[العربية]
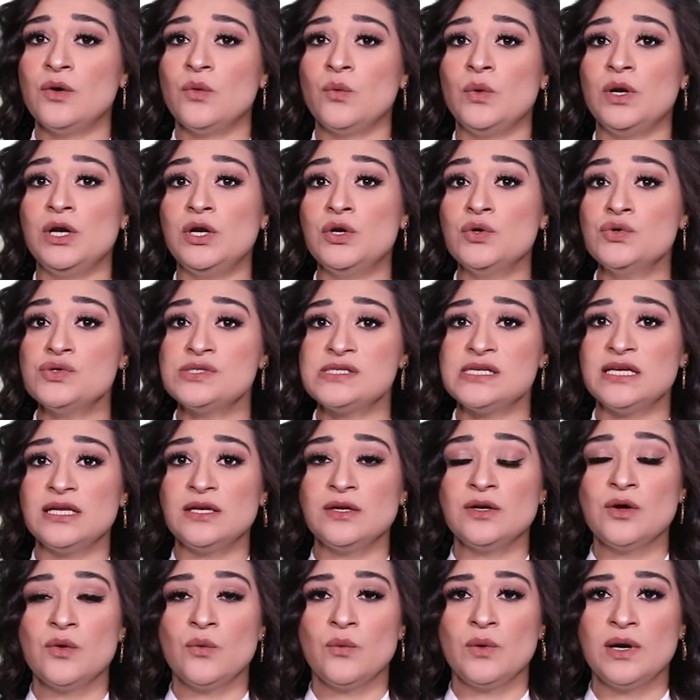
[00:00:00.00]

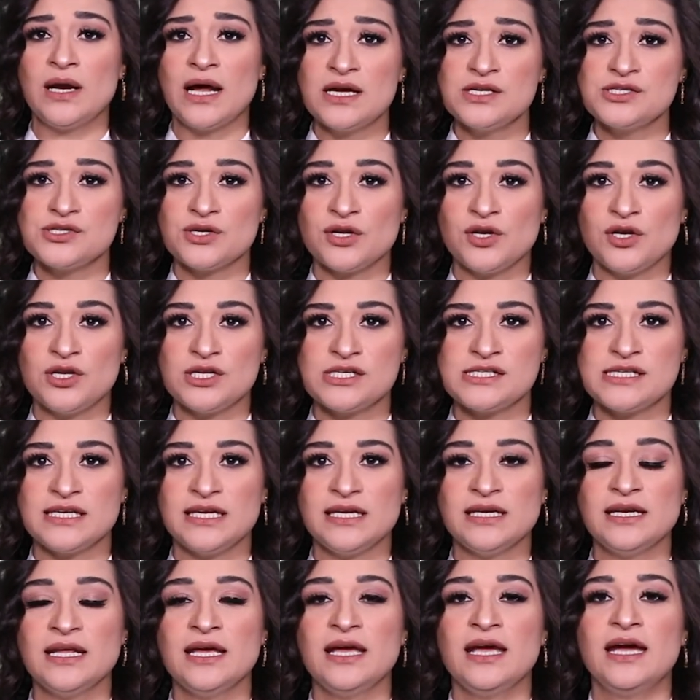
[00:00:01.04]
واللوسين
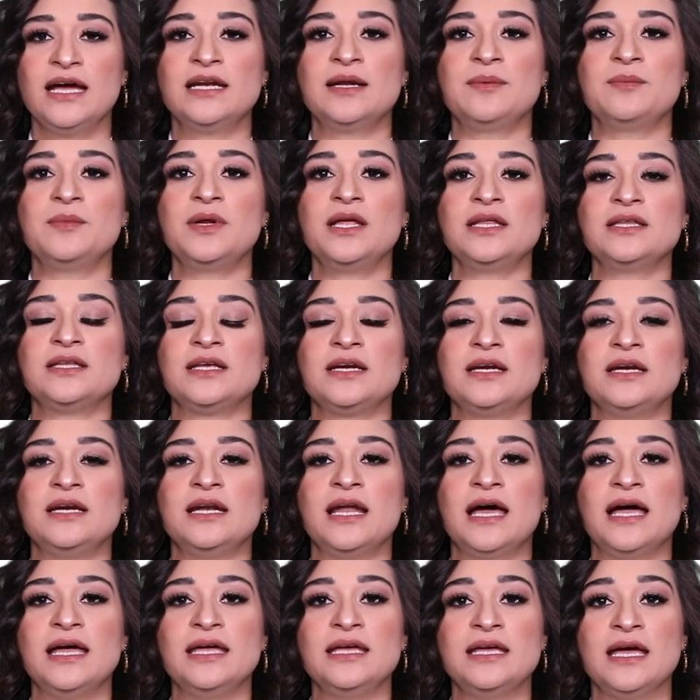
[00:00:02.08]
والأيزوليسين احنا بنقدر
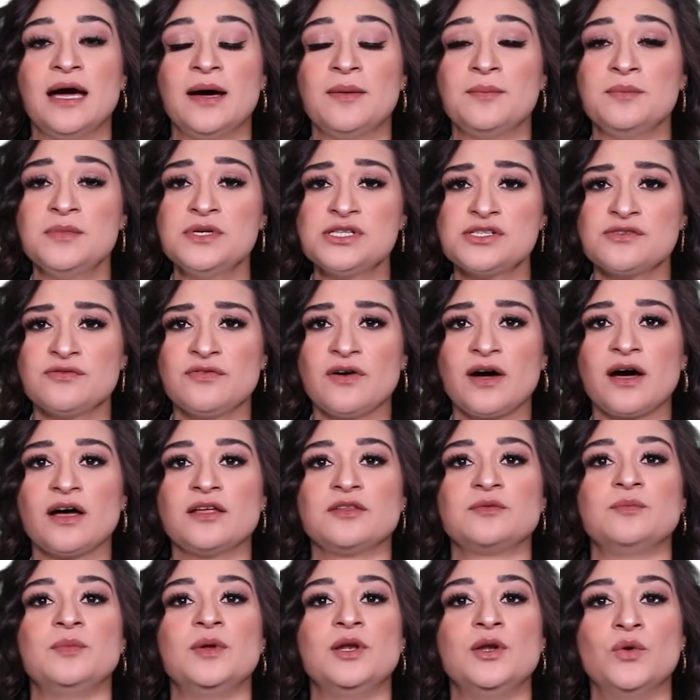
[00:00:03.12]
نلاقيها مش
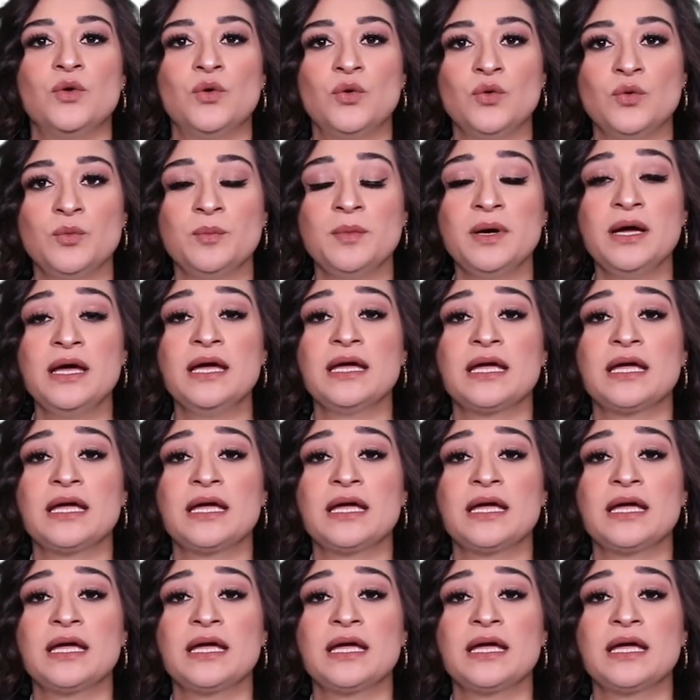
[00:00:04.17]
فقط باللحوم